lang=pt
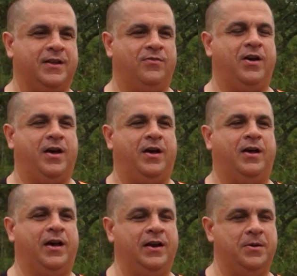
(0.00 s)
Tava,
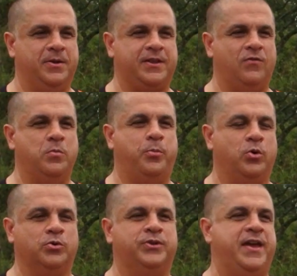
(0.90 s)
a lama tava um
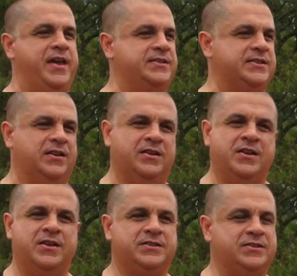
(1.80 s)
pouco densa,
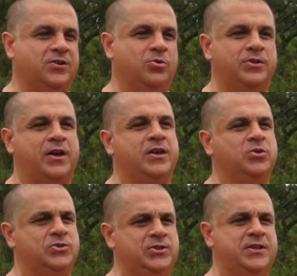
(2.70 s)
segunda
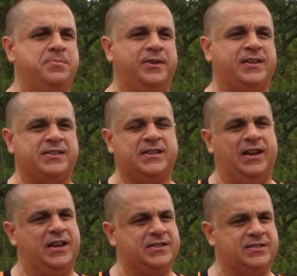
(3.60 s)
reduzida e manter a
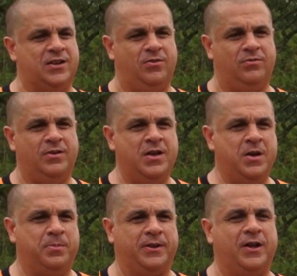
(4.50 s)
aceleração
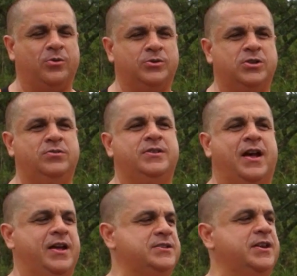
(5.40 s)
para dar
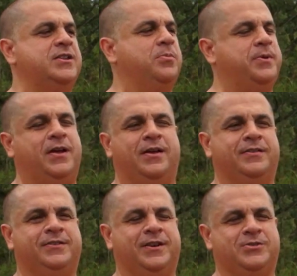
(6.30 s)
continuidade. Aí deu para
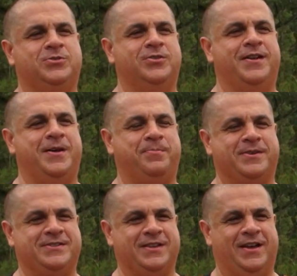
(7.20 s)
tracionar,
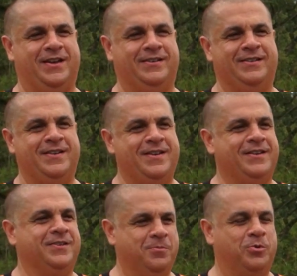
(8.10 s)
passar,
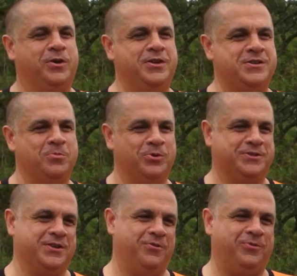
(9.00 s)
um pouquinho de
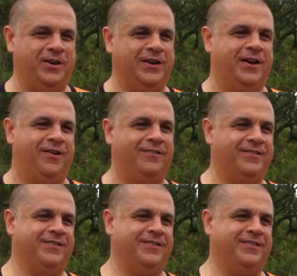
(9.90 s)
emoção, foi legal.